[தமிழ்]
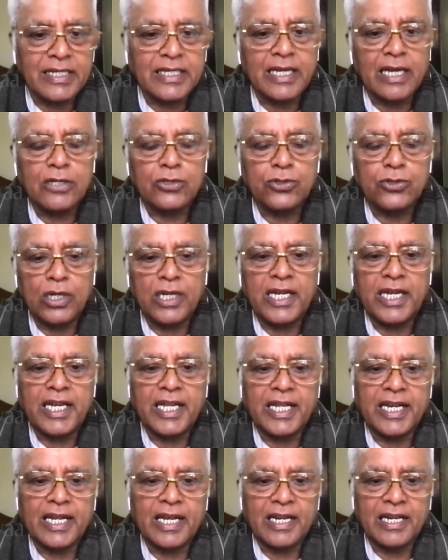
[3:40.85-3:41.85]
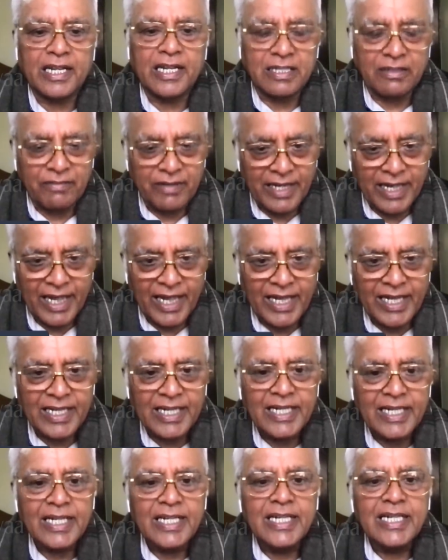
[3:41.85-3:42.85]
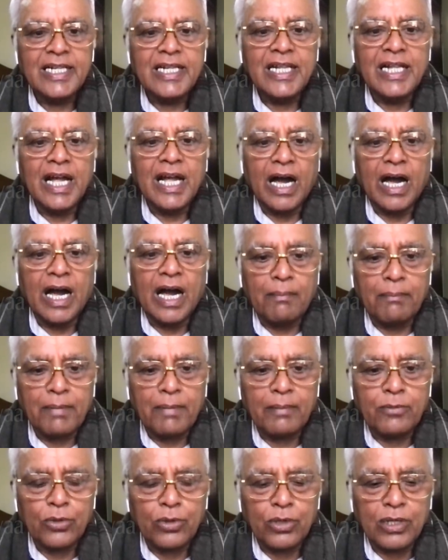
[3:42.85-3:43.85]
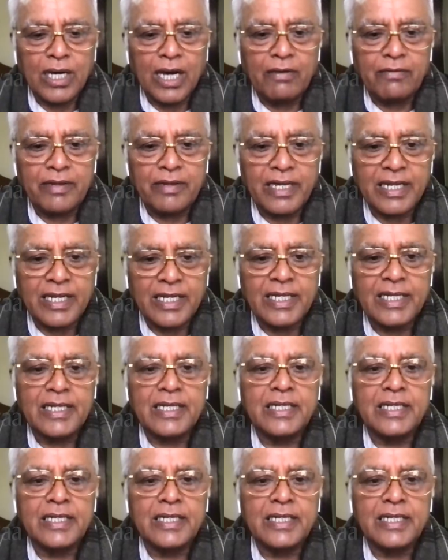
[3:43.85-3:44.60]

தான் சொல்லியிருக்கிறாரே தவிர அமமுகவிற்கு